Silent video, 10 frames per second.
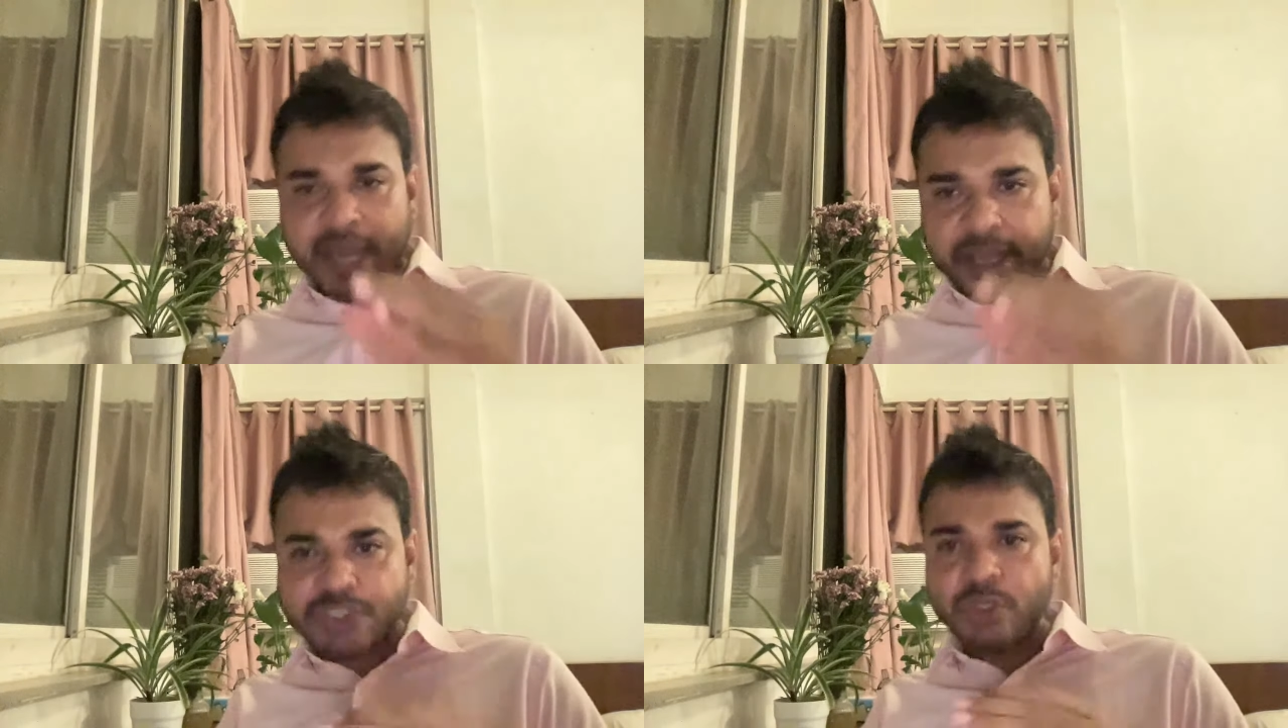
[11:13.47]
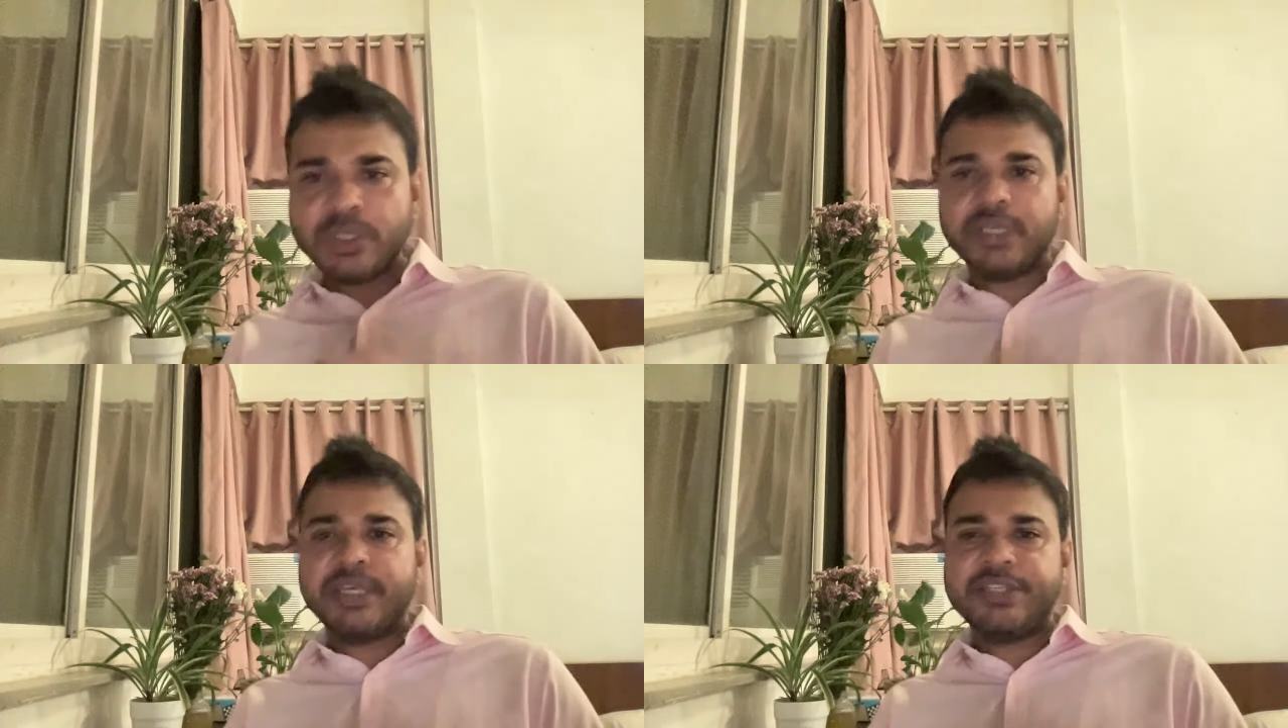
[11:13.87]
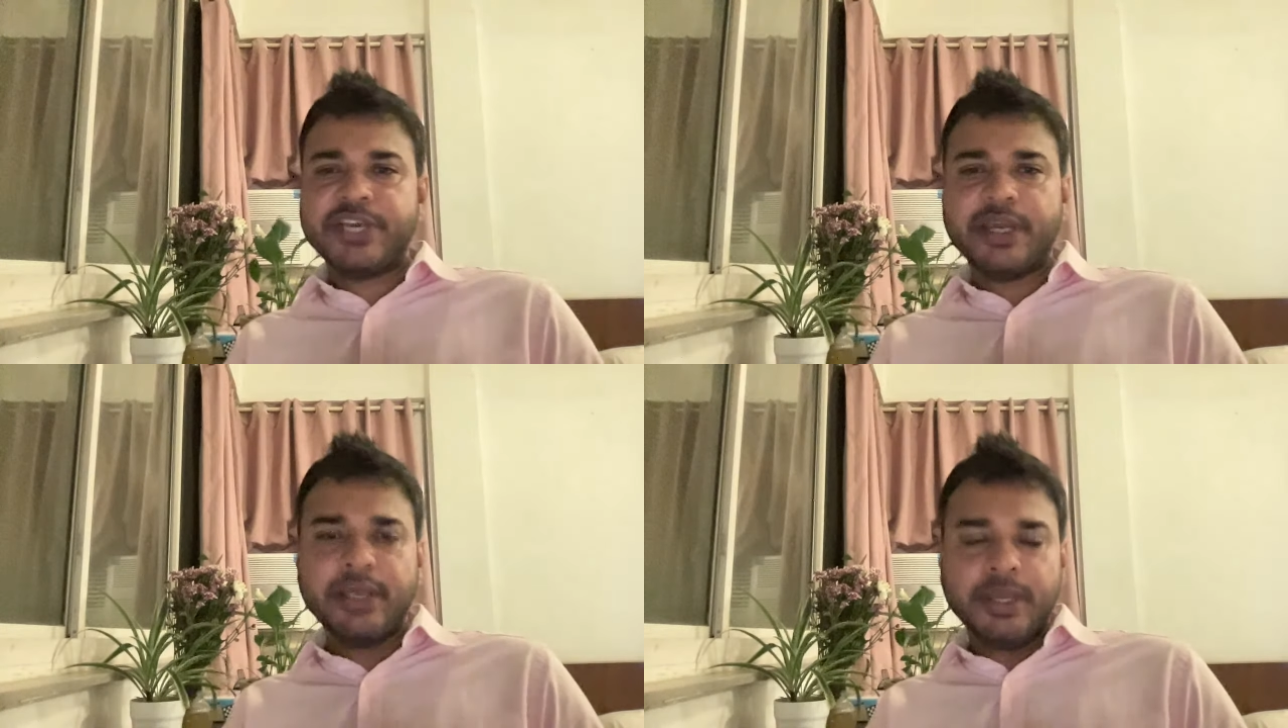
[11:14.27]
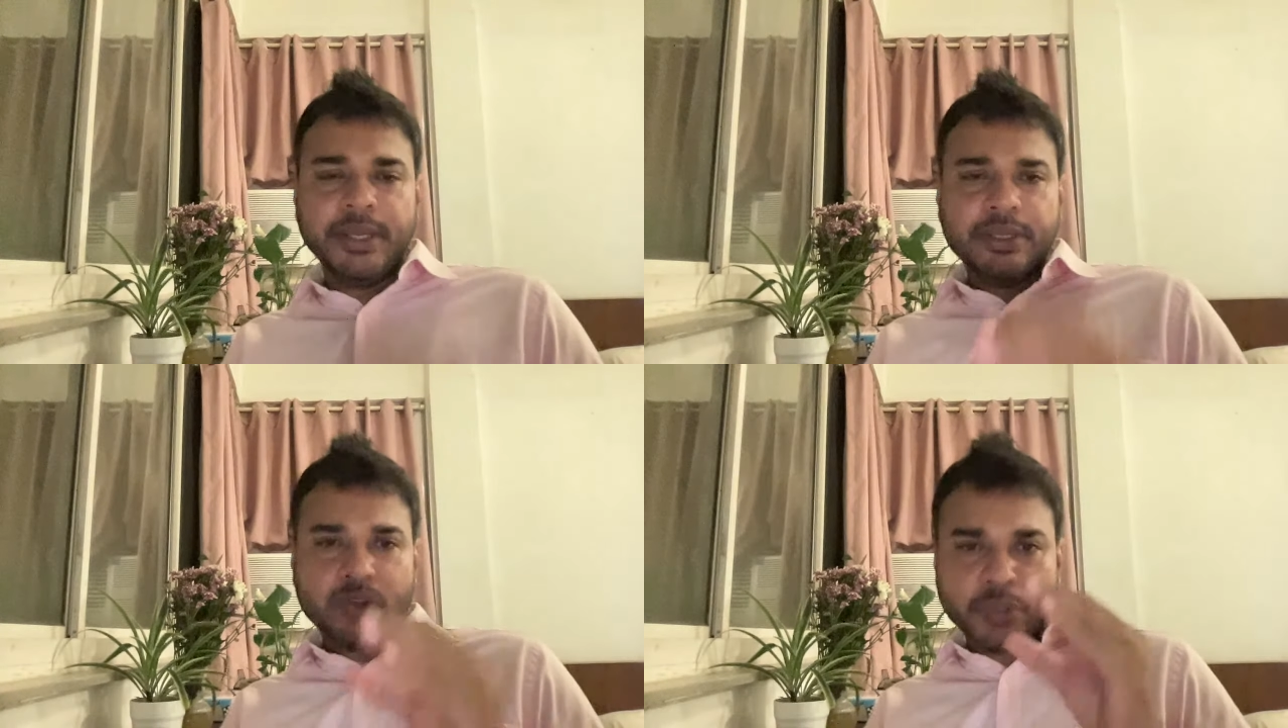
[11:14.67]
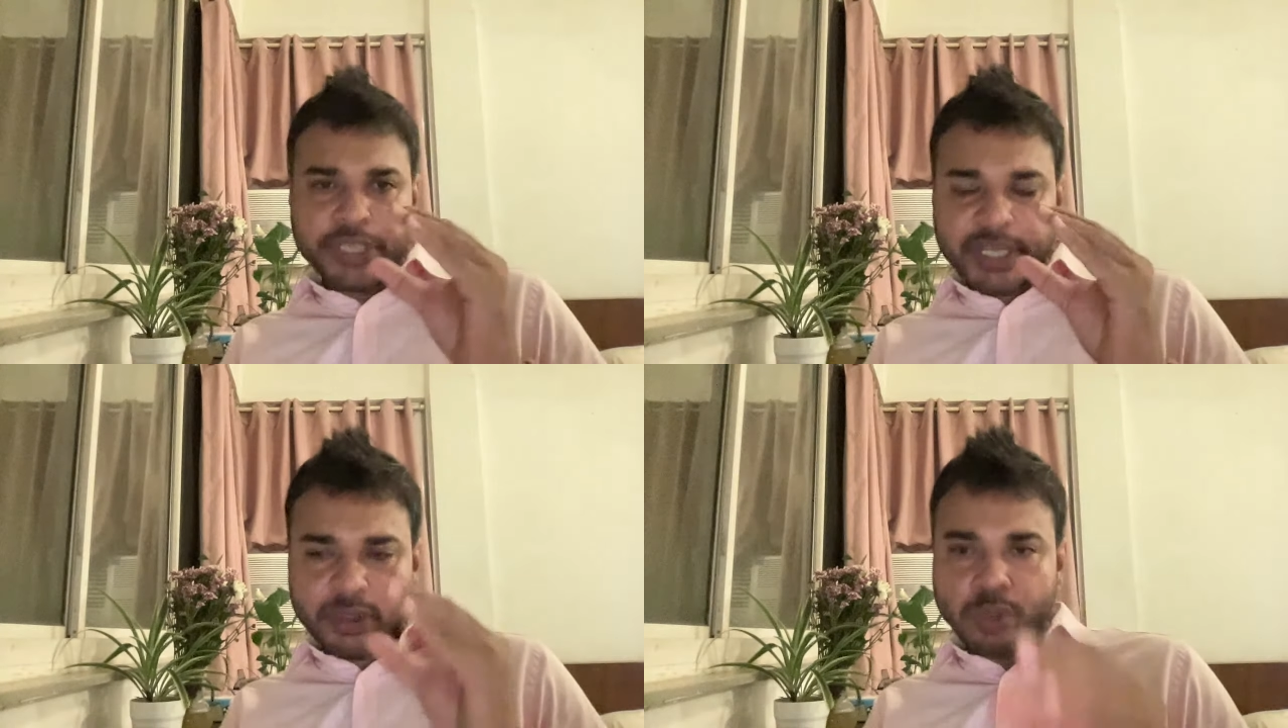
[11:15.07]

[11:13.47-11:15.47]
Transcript: 250 तक की जाए तो ये